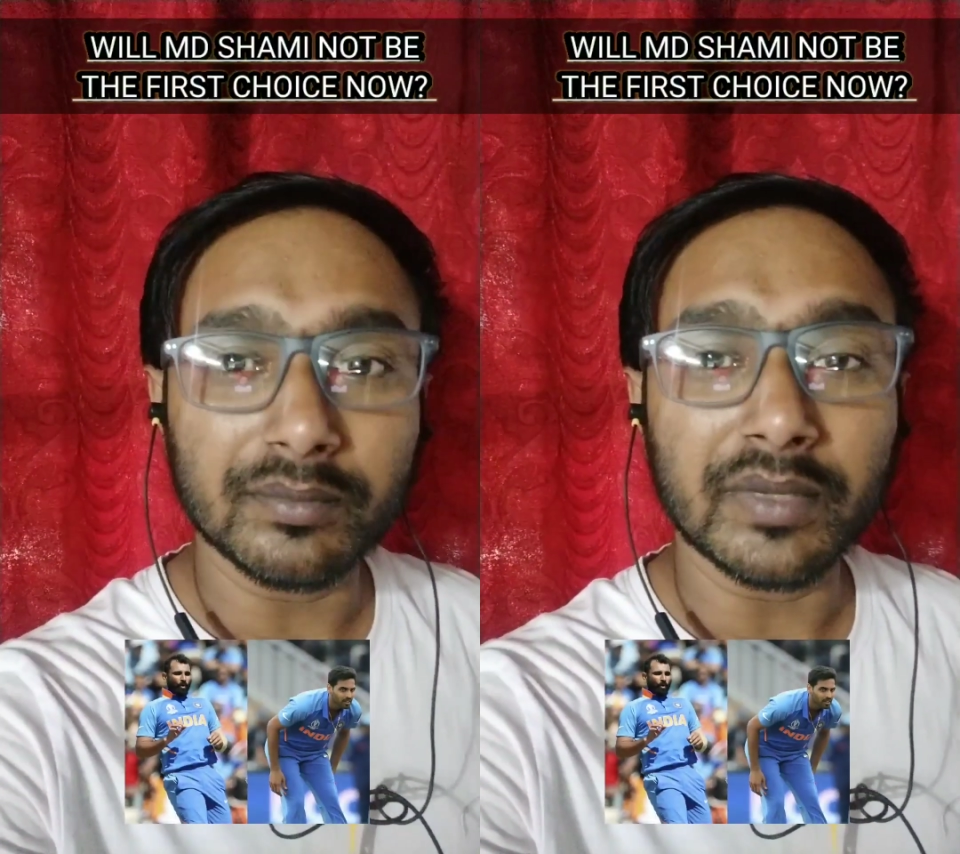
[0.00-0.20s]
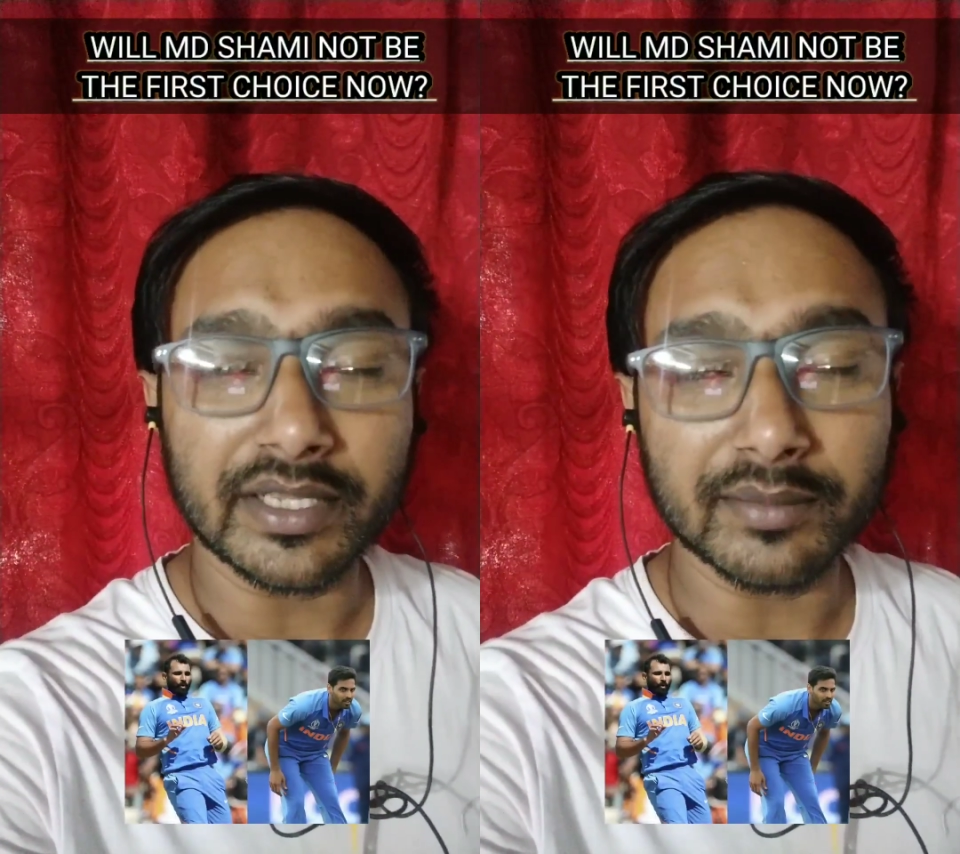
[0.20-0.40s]

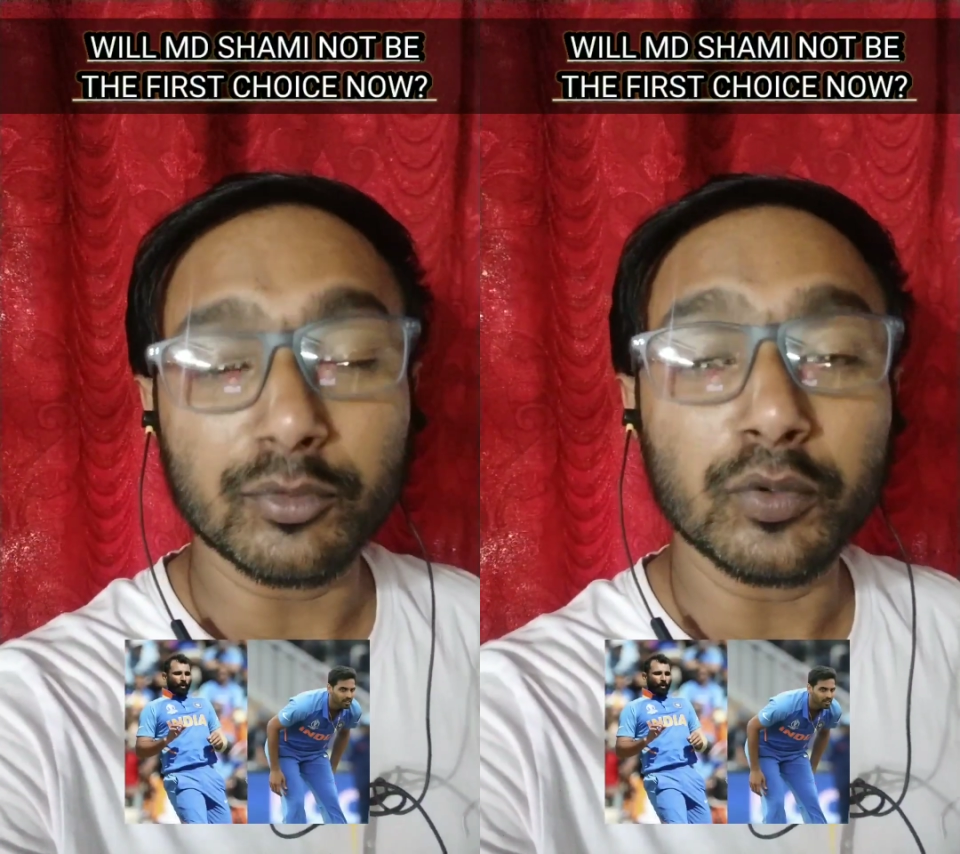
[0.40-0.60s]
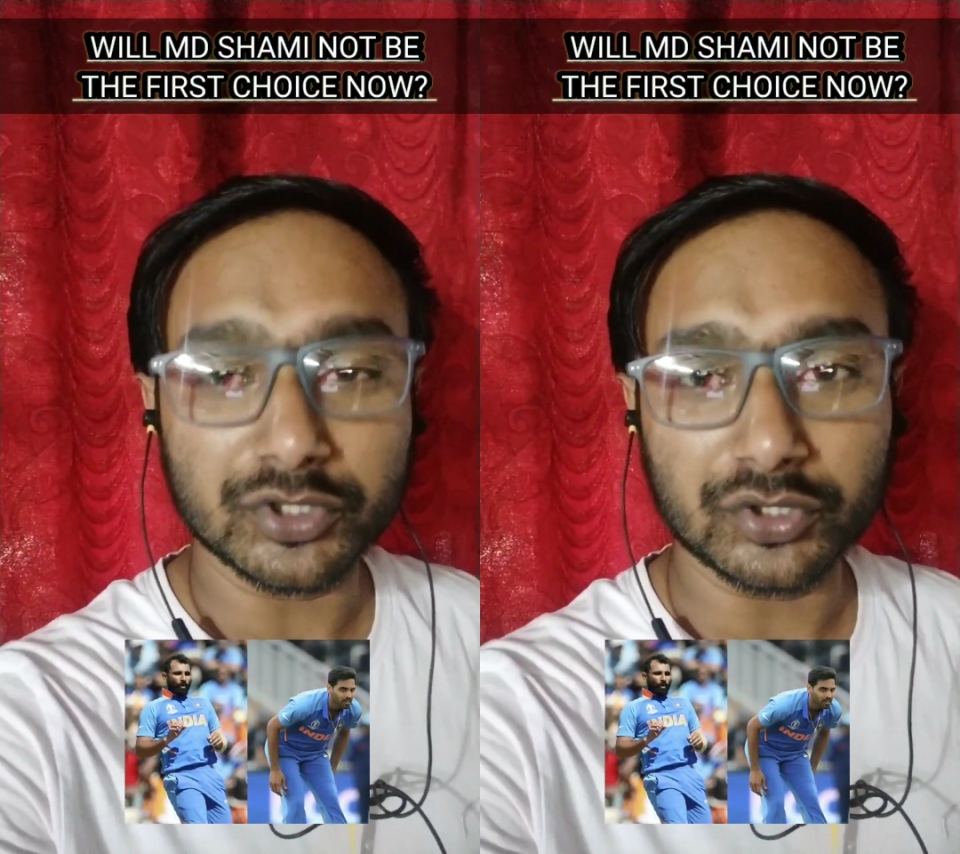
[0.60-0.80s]
মানে
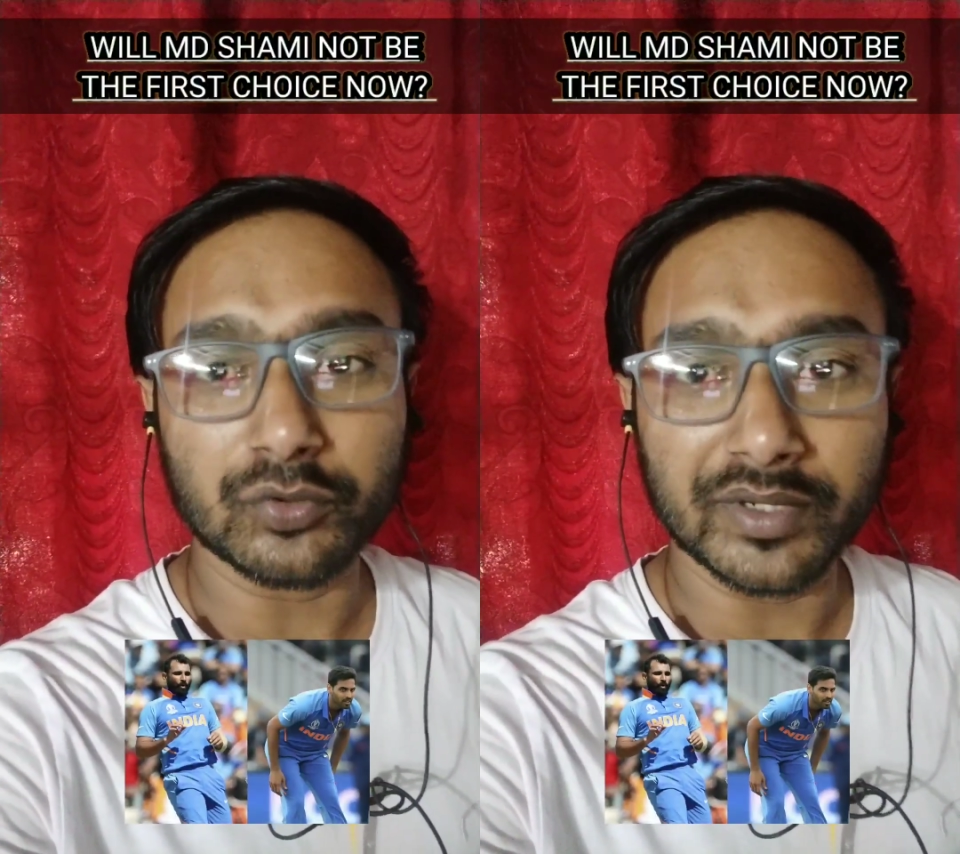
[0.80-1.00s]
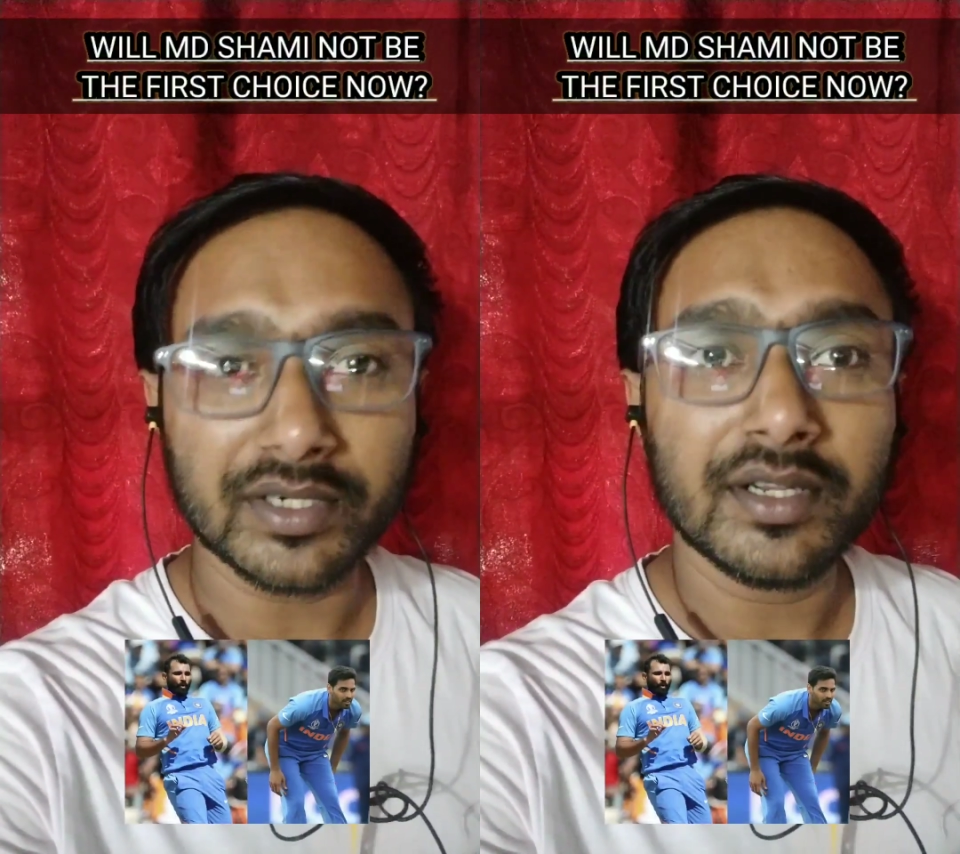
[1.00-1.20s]
ভুবনেশ্বর
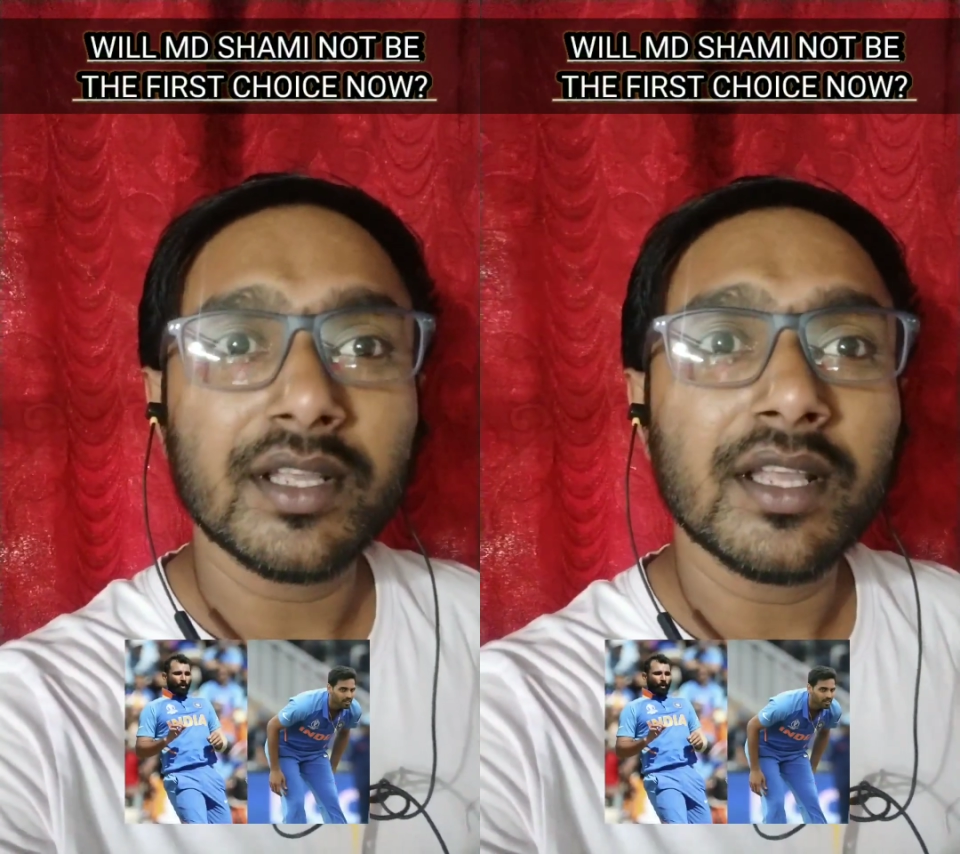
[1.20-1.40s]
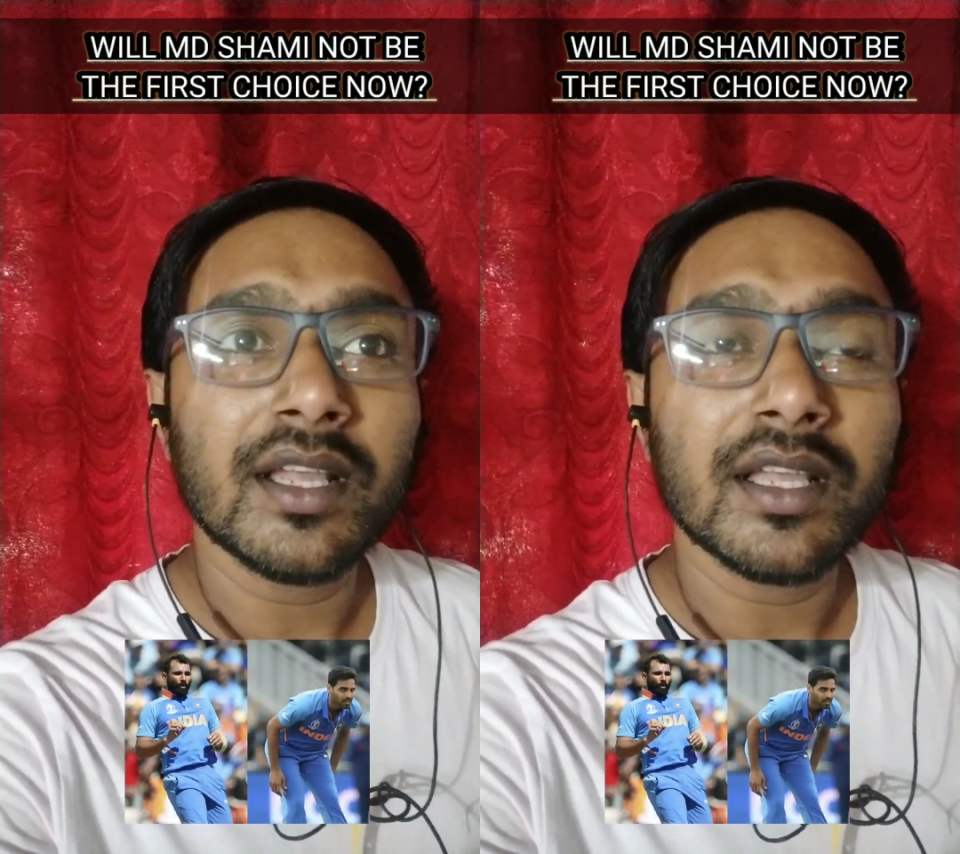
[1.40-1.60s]
কুমার
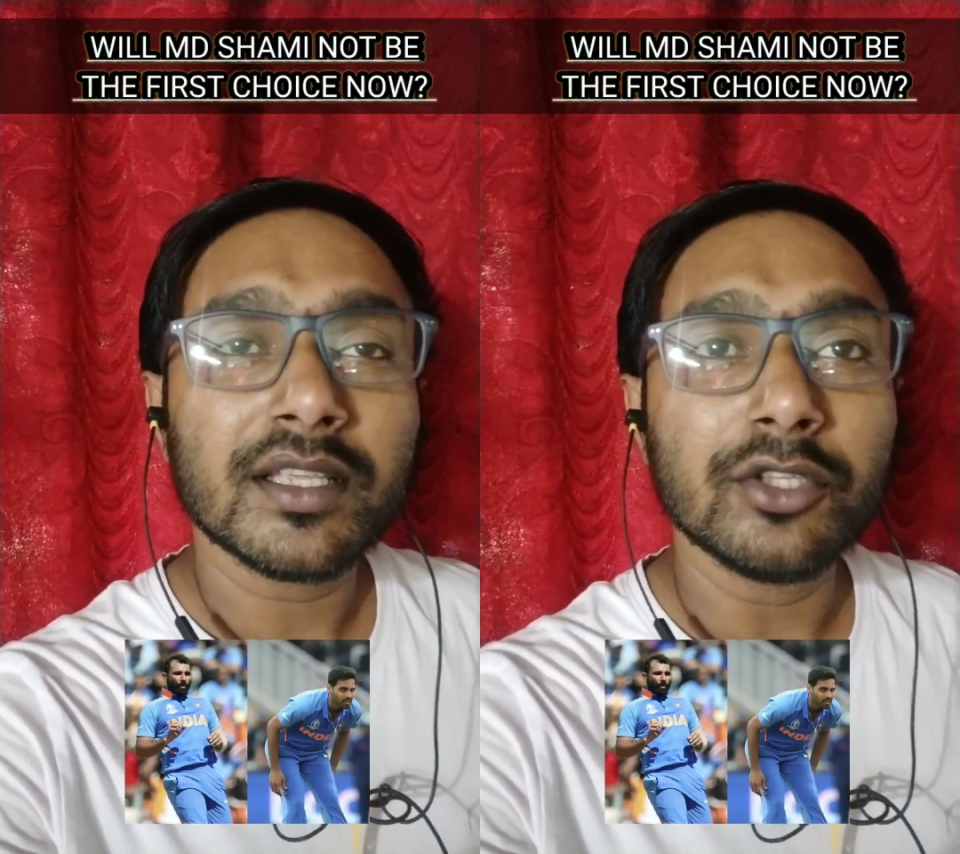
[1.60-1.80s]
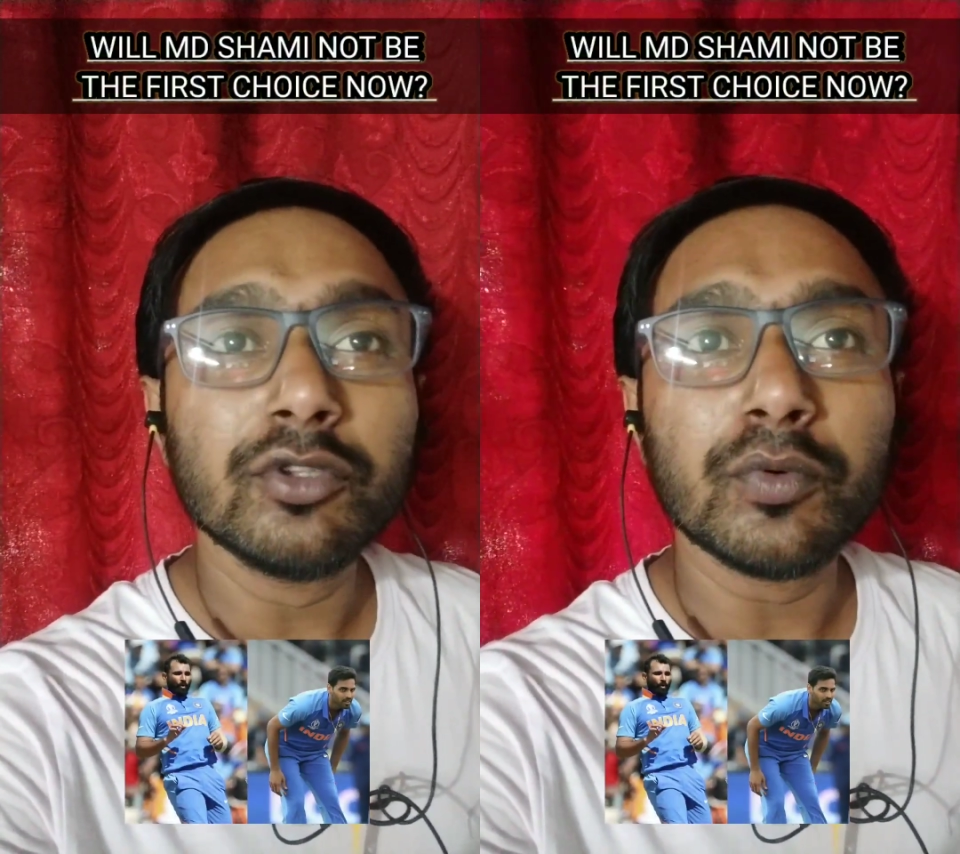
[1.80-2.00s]
কিন্তু